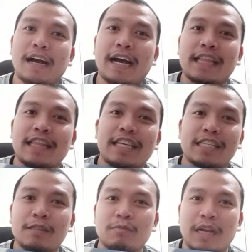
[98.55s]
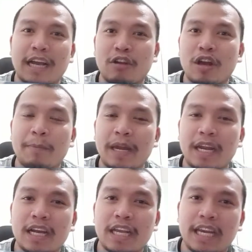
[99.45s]
at least magkaroon ka pa
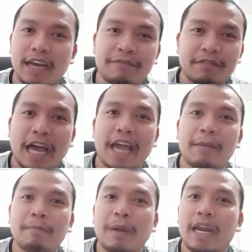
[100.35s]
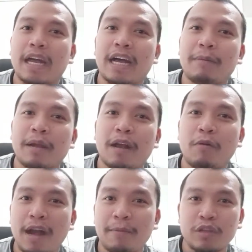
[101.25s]
ng enough time para
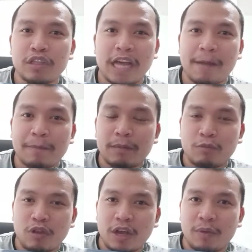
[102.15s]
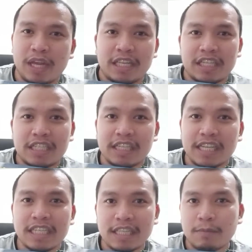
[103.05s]
magawa mo yung dapat mong gawin just in
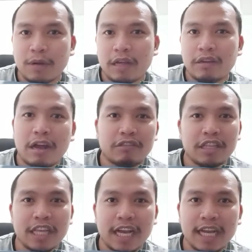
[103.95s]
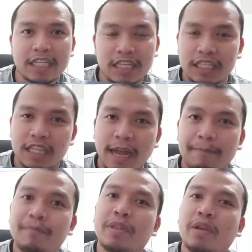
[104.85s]
case na brown out hindi agad siya snap
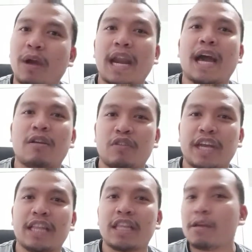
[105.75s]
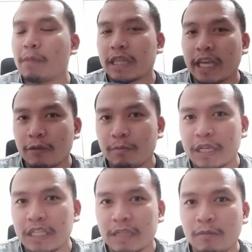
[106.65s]
nawala ang kuryente patay yung
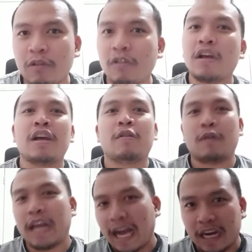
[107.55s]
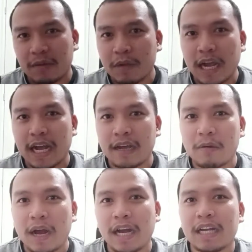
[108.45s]
PC mo wala ka na
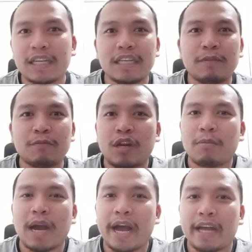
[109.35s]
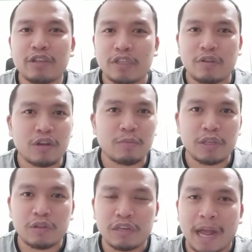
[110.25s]
magagawa hindi mo na maayos kung ano
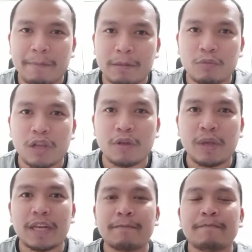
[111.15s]
man yung dapat mong gawin